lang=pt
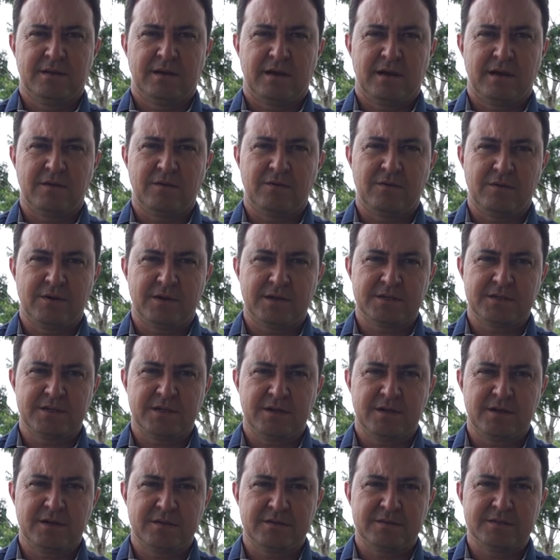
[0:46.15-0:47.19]
agora
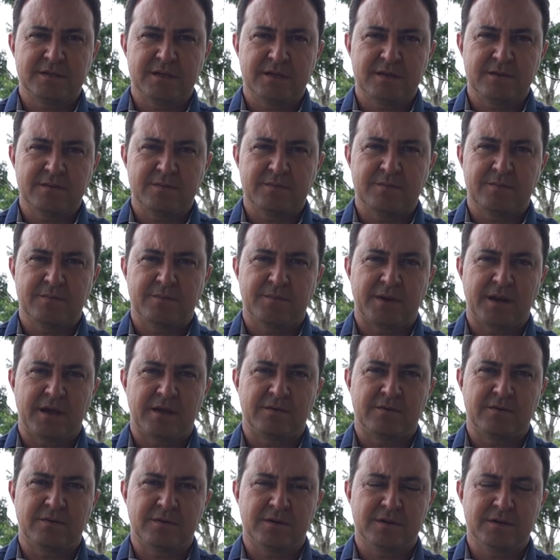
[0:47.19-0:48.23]
chegando isso aí para
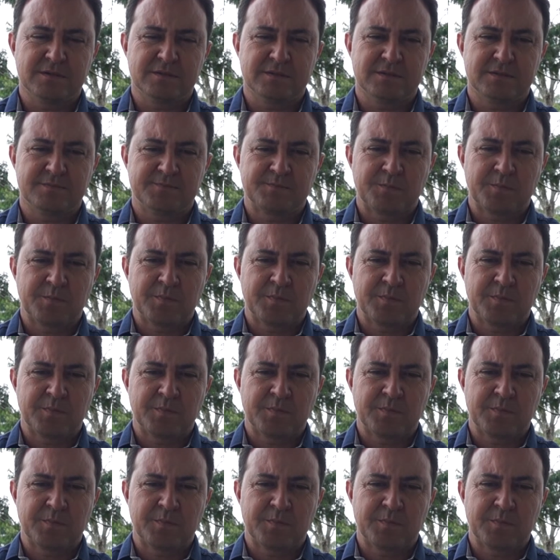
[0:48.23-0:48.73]
nós.